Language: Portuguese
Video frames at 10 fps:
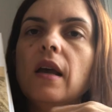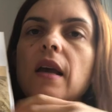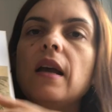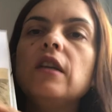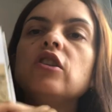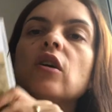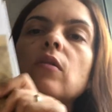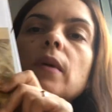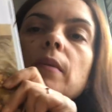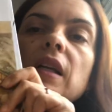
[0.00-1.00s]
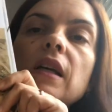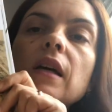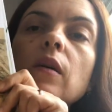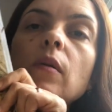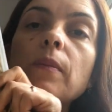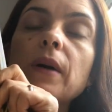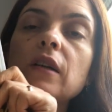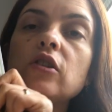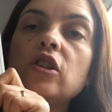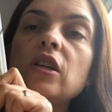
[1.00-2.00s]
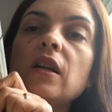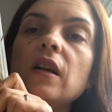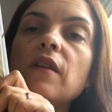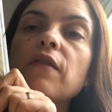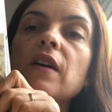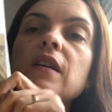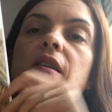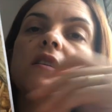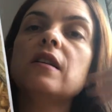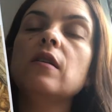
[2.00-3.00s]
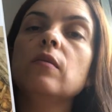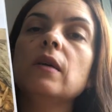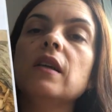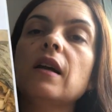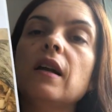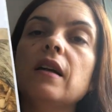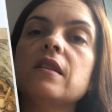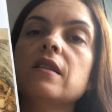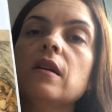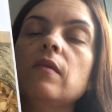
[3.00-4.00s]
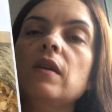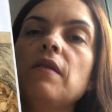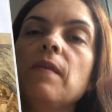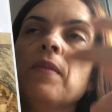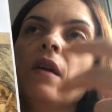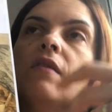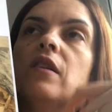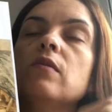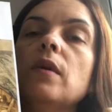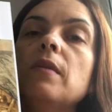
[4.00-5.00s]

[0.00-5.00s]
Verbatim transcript: ele de alguma maneira compartilha e faz assim uma declaração, ele faz uma